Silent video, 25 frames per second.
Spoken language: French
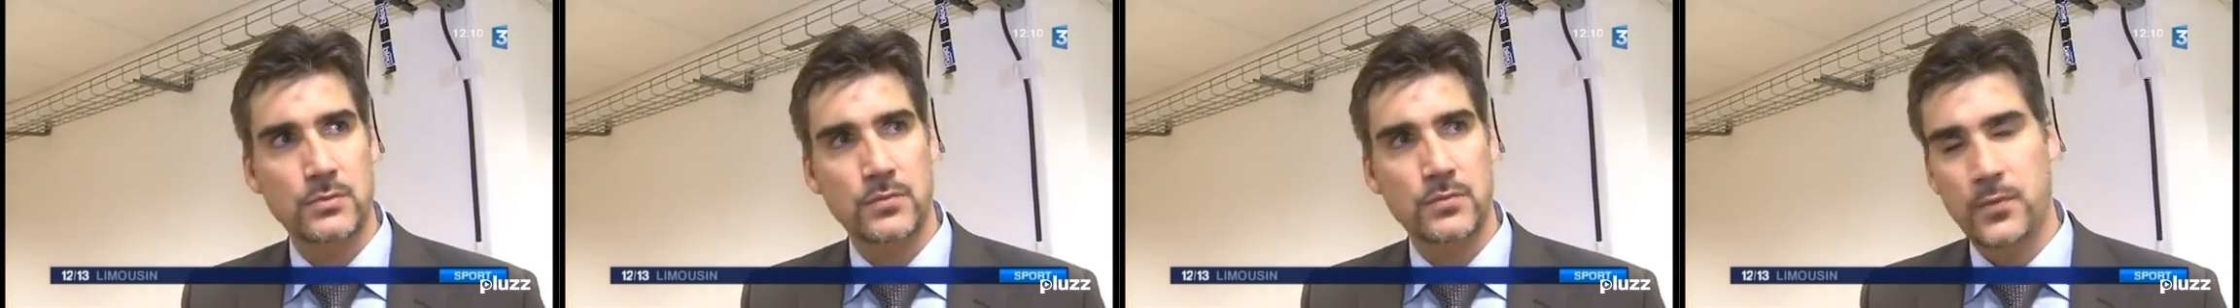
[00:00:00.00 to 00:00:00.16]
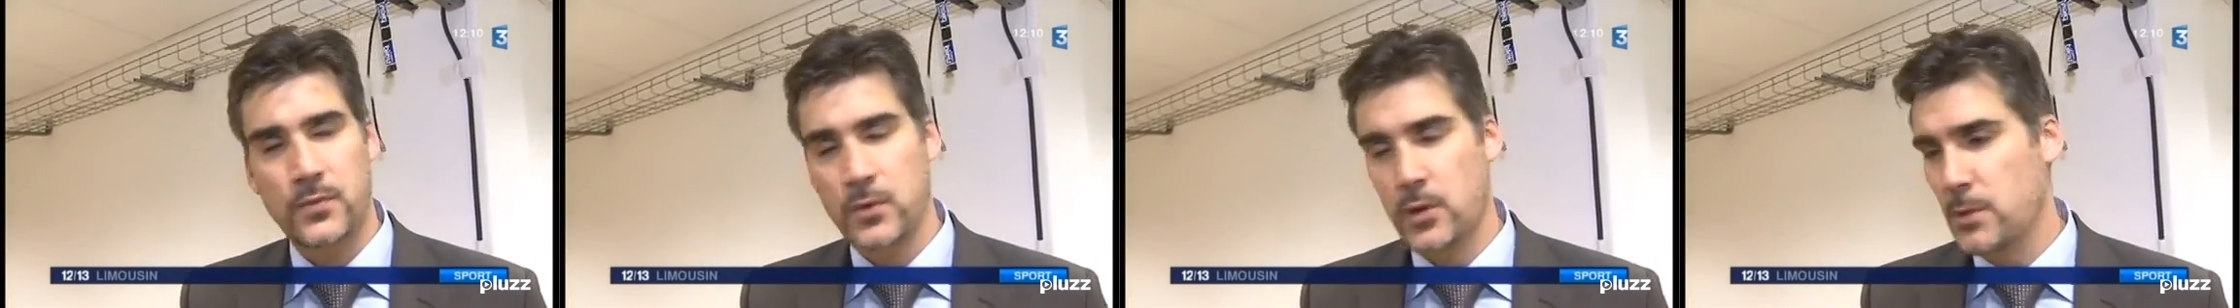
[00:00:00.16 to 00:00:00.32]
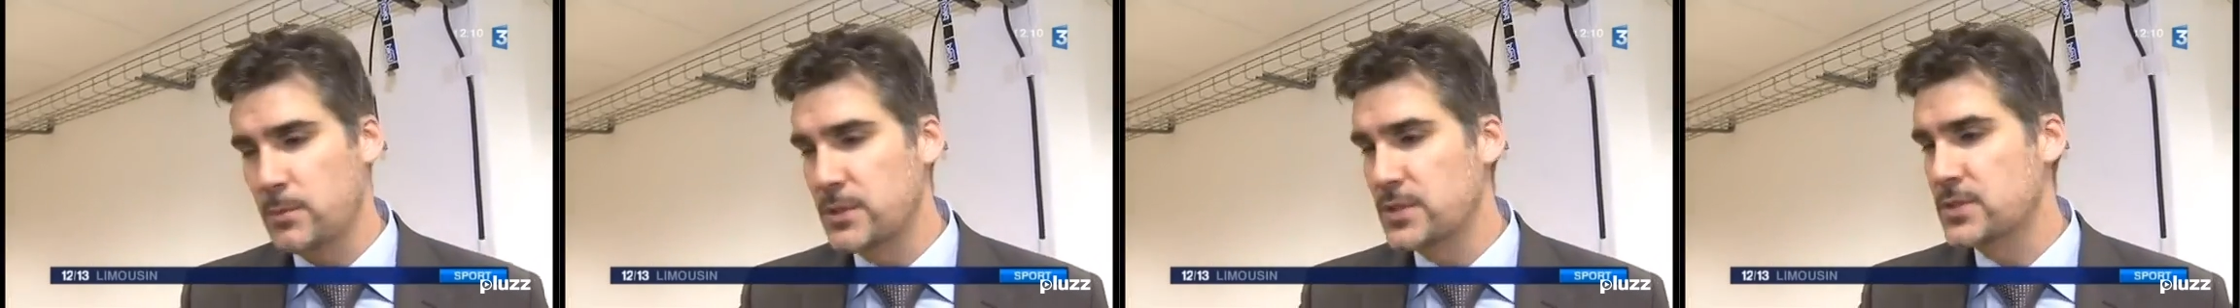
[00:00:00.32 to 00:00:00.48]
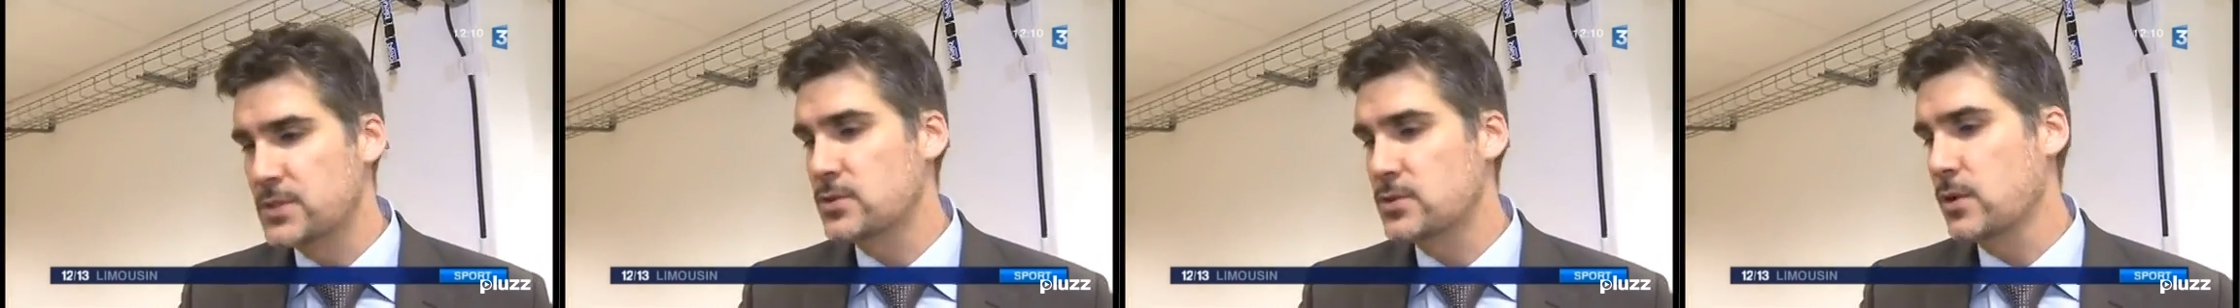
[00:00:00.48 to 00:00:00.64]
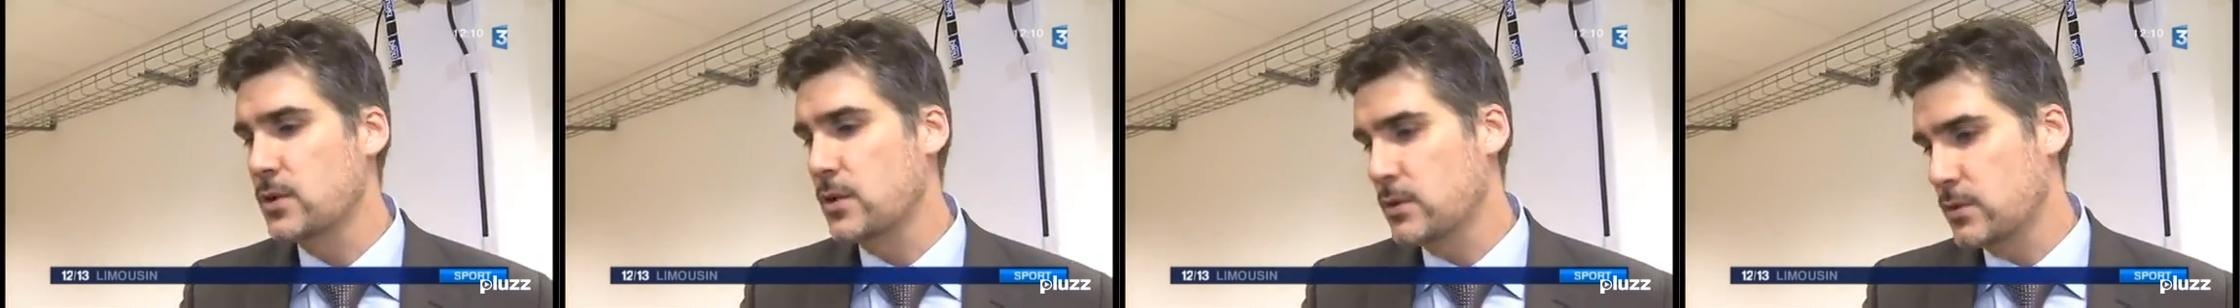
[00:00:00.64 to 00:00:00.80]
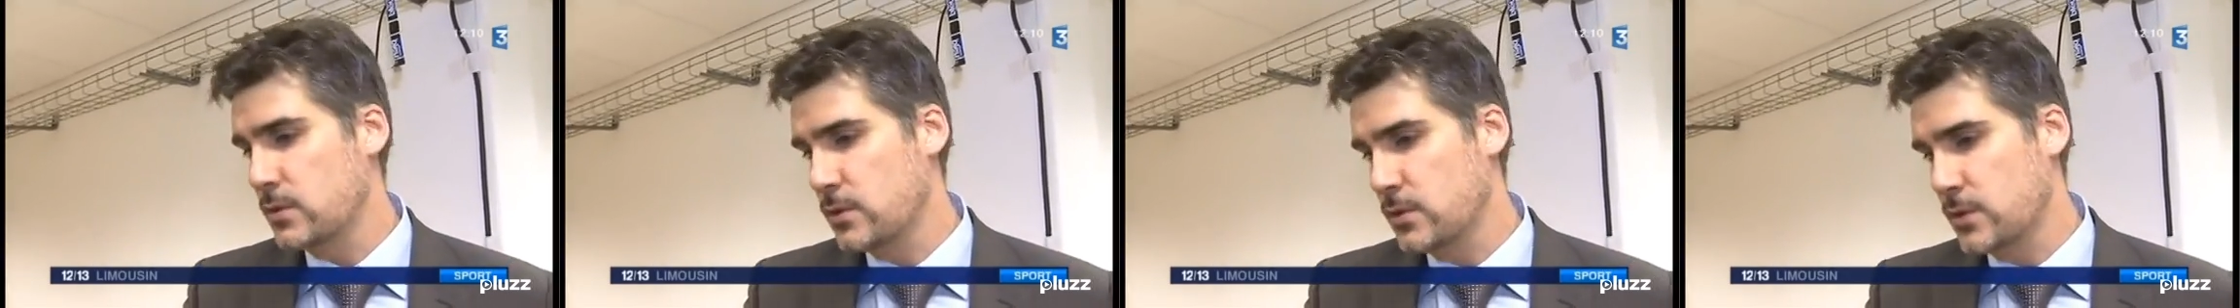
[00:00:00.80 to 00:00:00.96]
Au fur et à mesure,
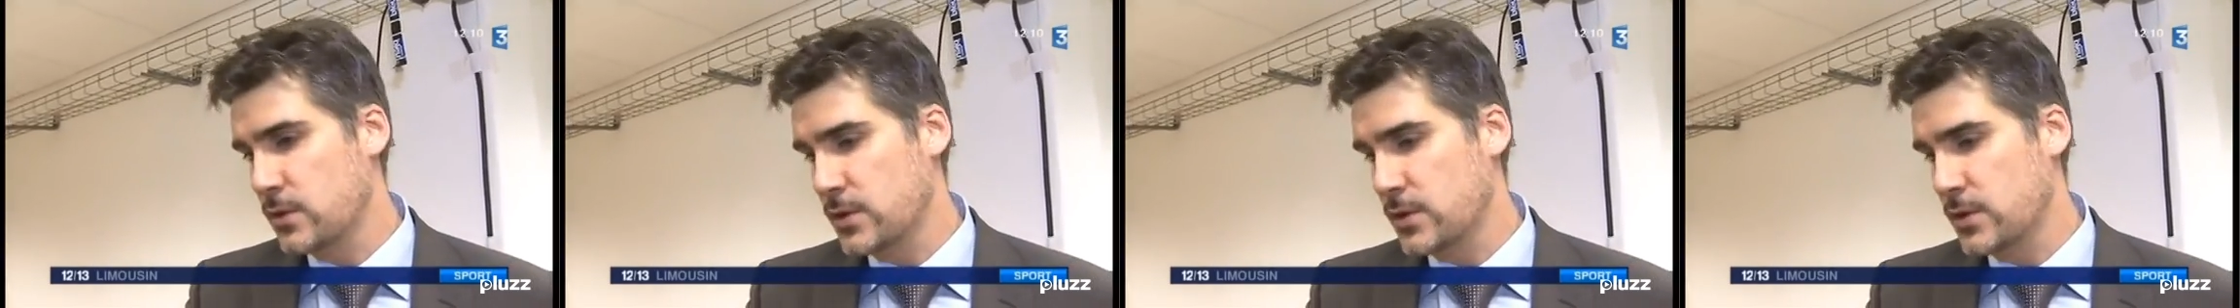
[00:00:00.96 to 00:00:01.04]
on